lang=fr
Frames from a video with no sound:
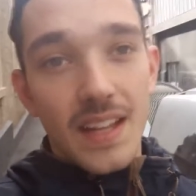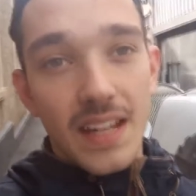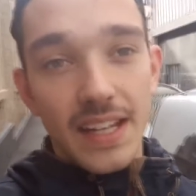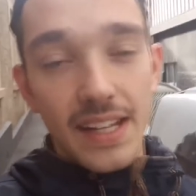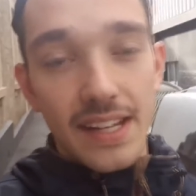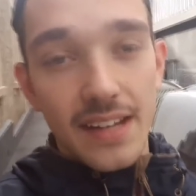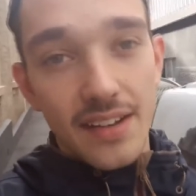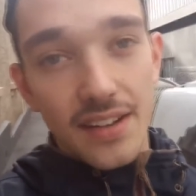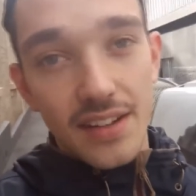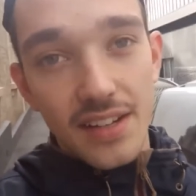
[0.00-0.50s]

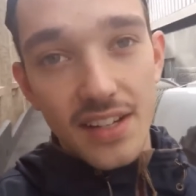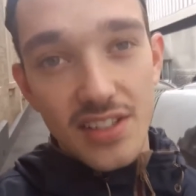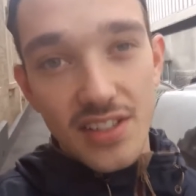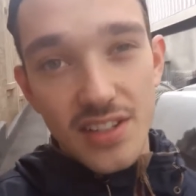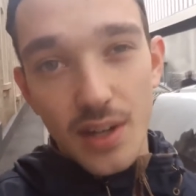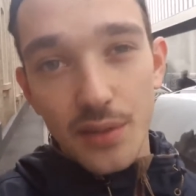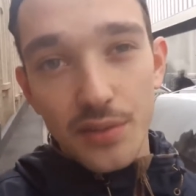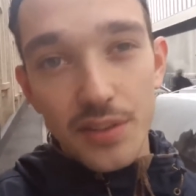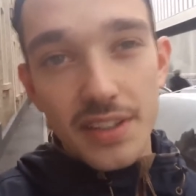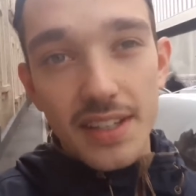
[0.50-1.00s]
Et, euh,
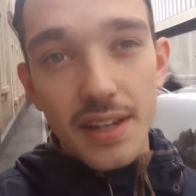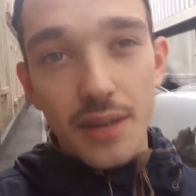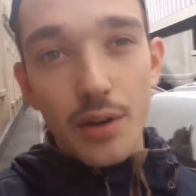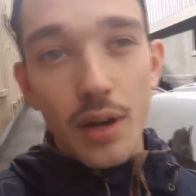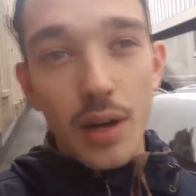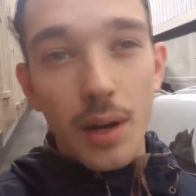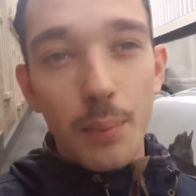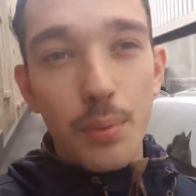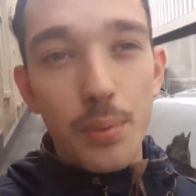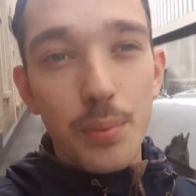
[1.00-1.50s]
j'ai envie
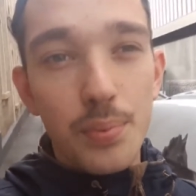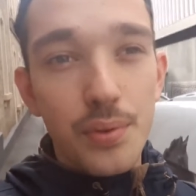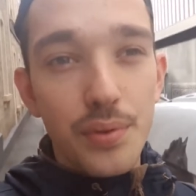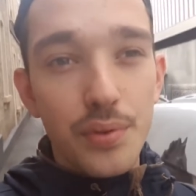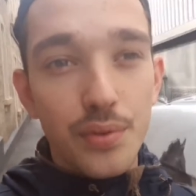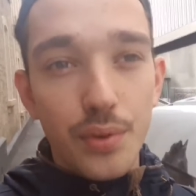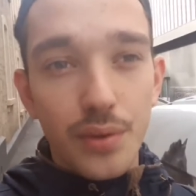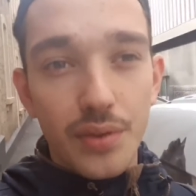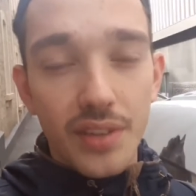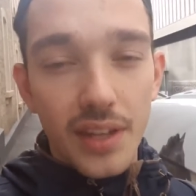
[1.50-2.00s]
d'avoir un peu
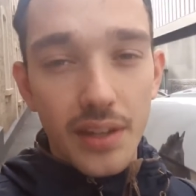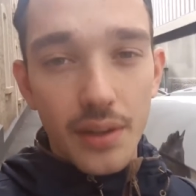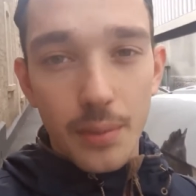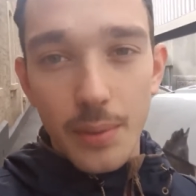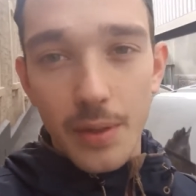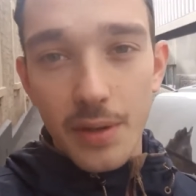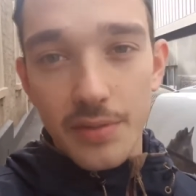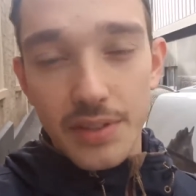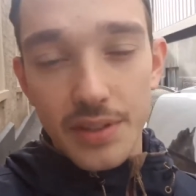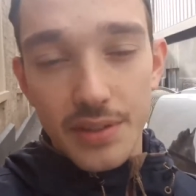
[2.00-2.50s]
plus de ça dans
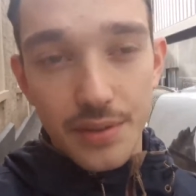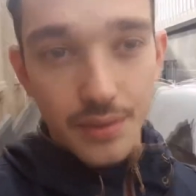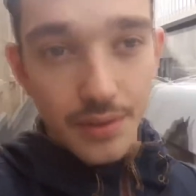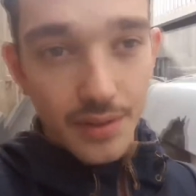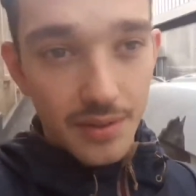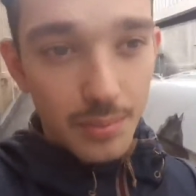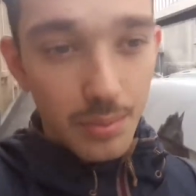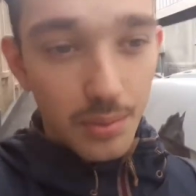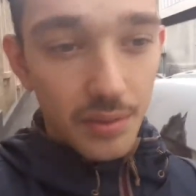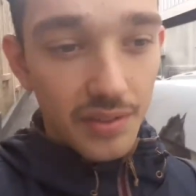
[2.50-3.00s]
ma vie, tu
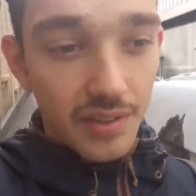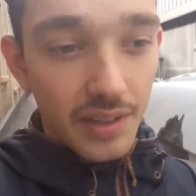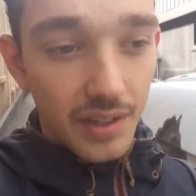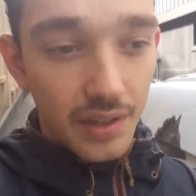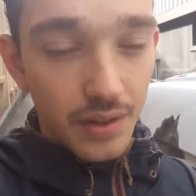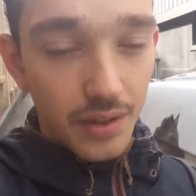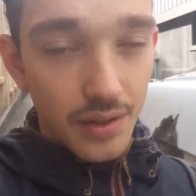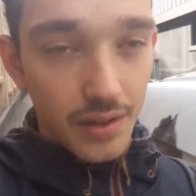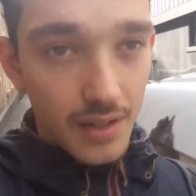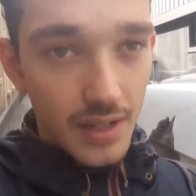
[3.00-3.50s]
vois. C'est pour ça
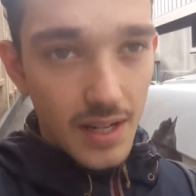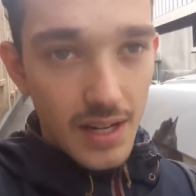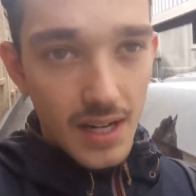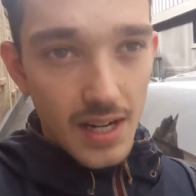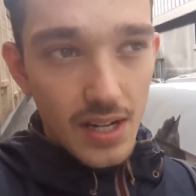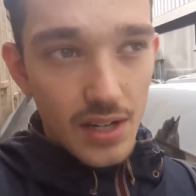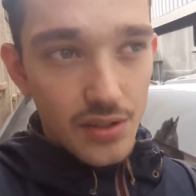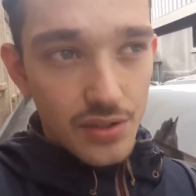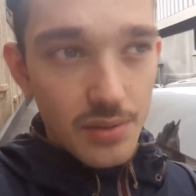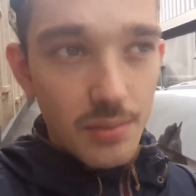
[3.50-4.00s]
que
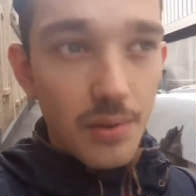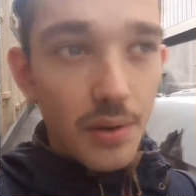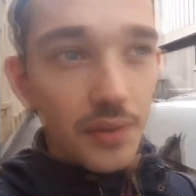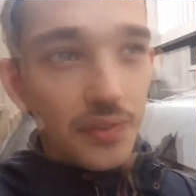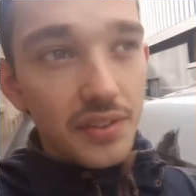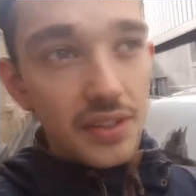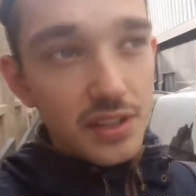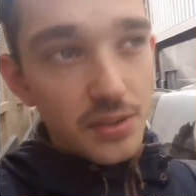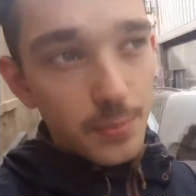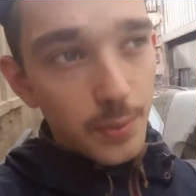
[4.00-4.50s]
je vais me
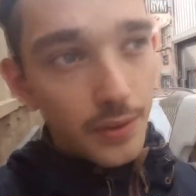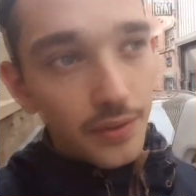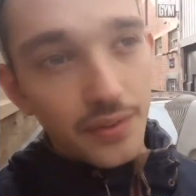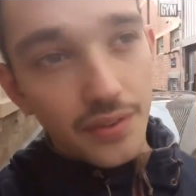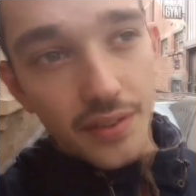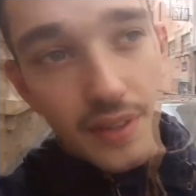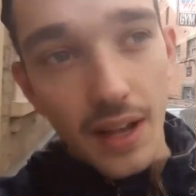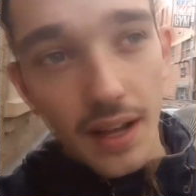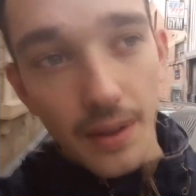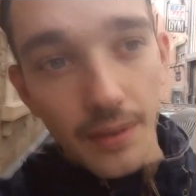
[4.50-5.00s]
lancer, je
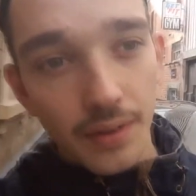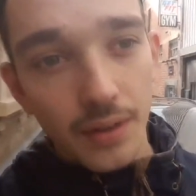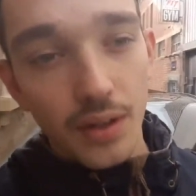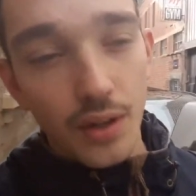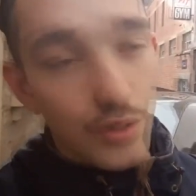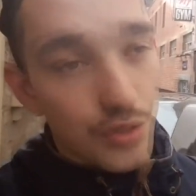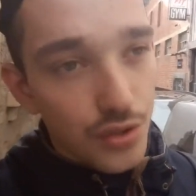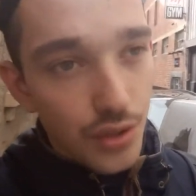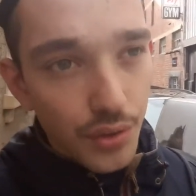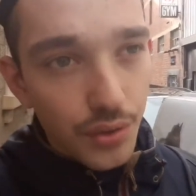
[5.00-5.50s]
pense, euh,
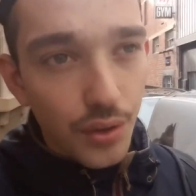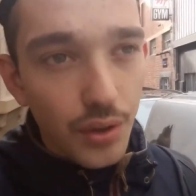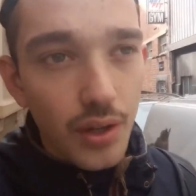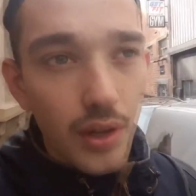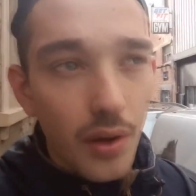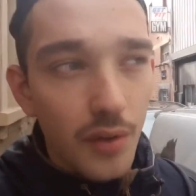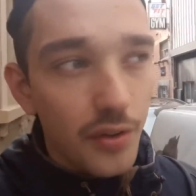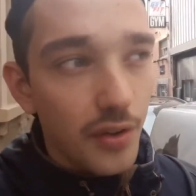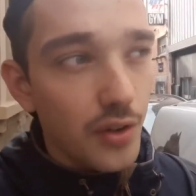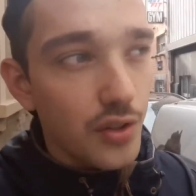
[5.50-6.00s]
quand je rentrerai
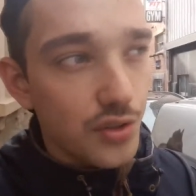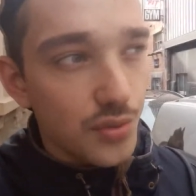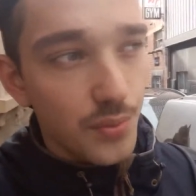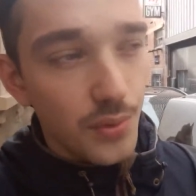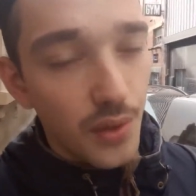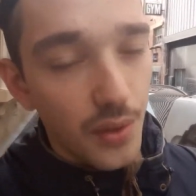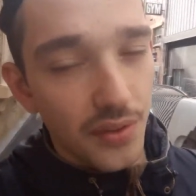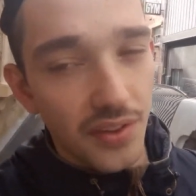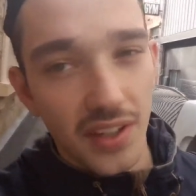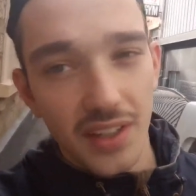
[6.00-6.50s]
en France, je
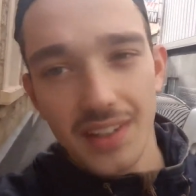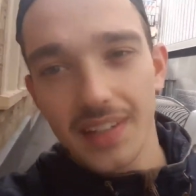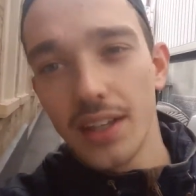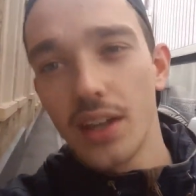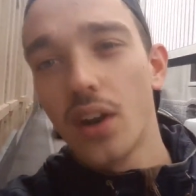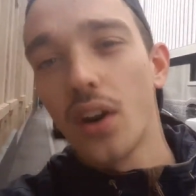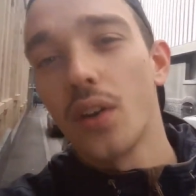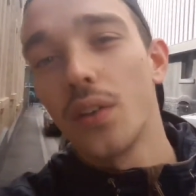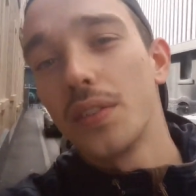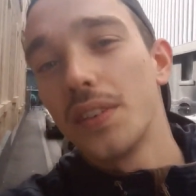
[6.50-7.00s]
me lancerai des
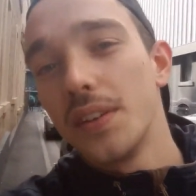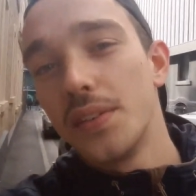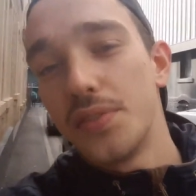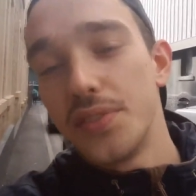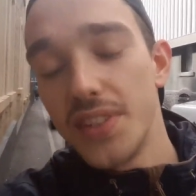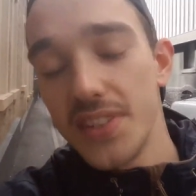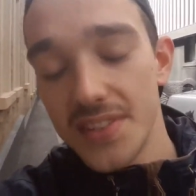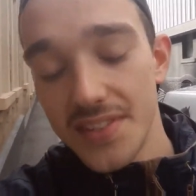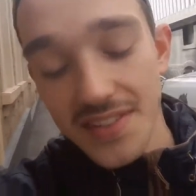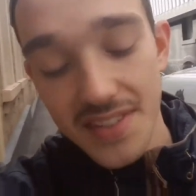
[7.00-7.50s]
grands
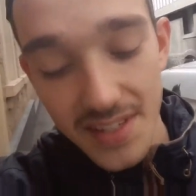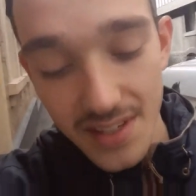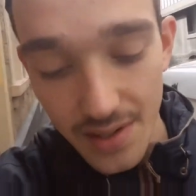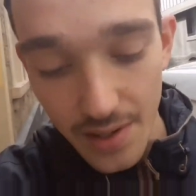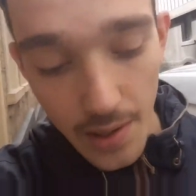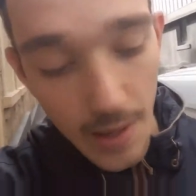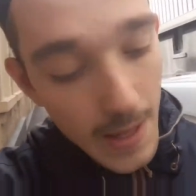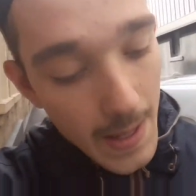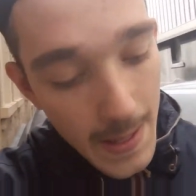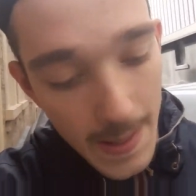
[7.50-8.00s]
défis,
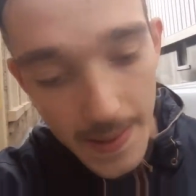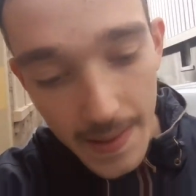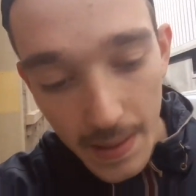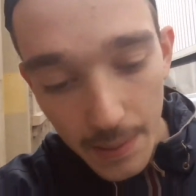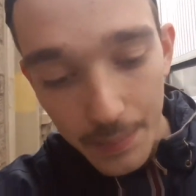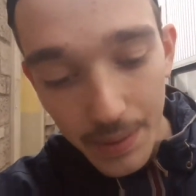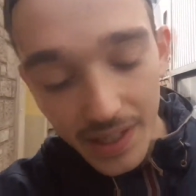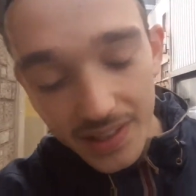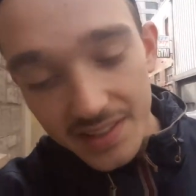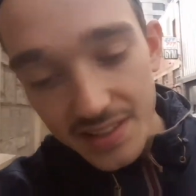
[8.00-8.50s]
style
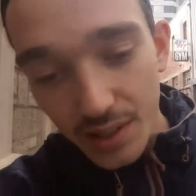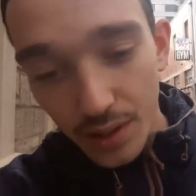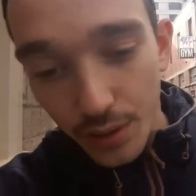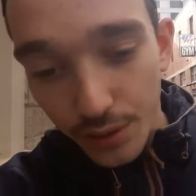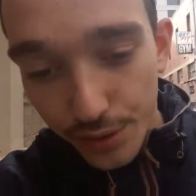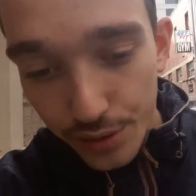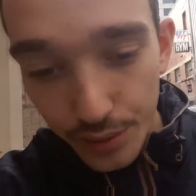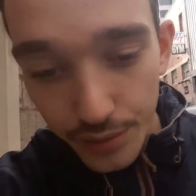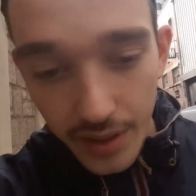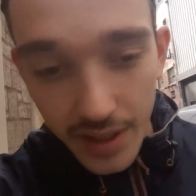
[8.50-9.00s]
partir en
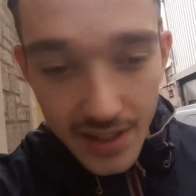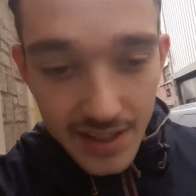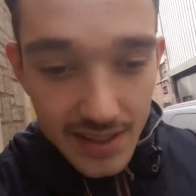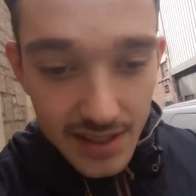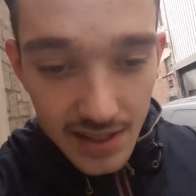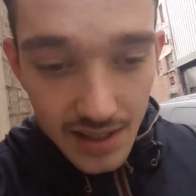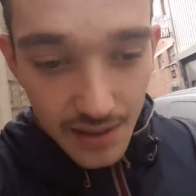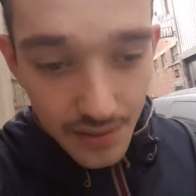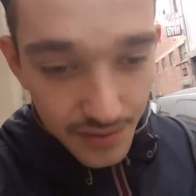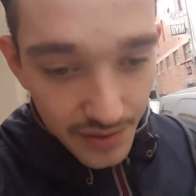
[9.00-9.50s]

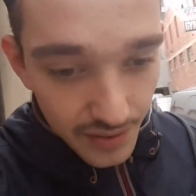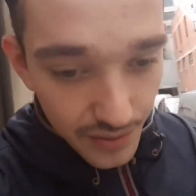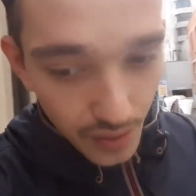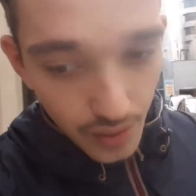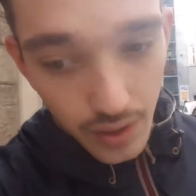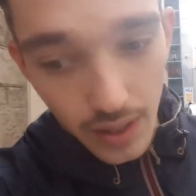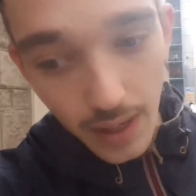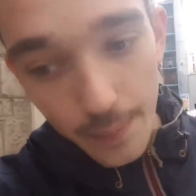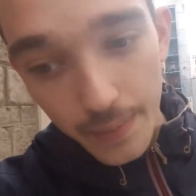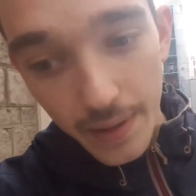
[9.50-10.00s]
Slovaquie,
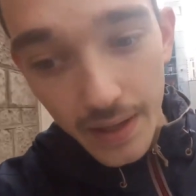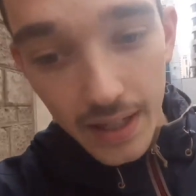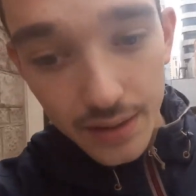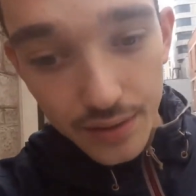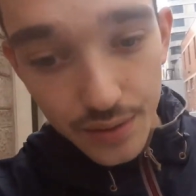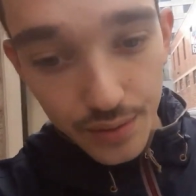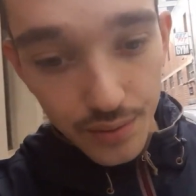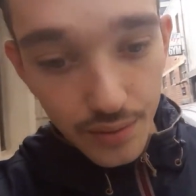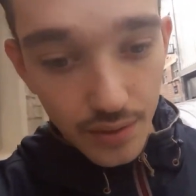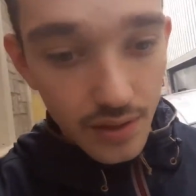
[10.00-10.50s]
vivre là-bas,
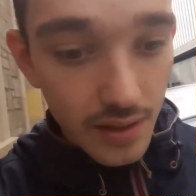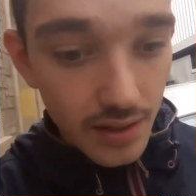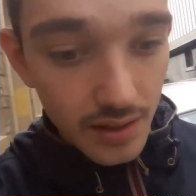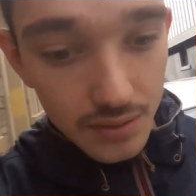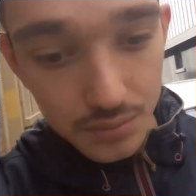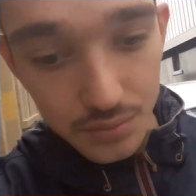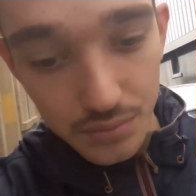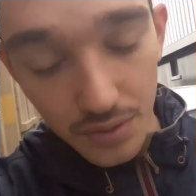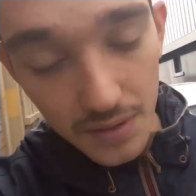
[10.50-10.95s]
tu vois,